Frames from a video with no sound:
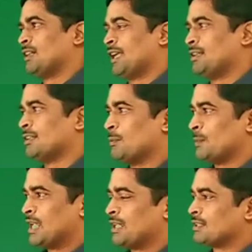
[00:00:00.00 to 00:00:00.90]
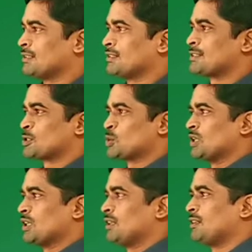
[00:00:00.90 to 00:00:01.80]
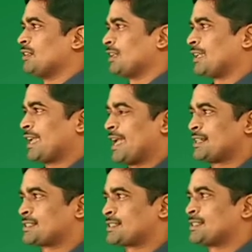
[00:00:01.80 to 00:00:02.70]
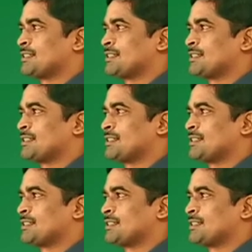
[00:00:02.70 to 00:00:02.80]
అండ్ మిల్క్ షుగర్ క్యాట్స్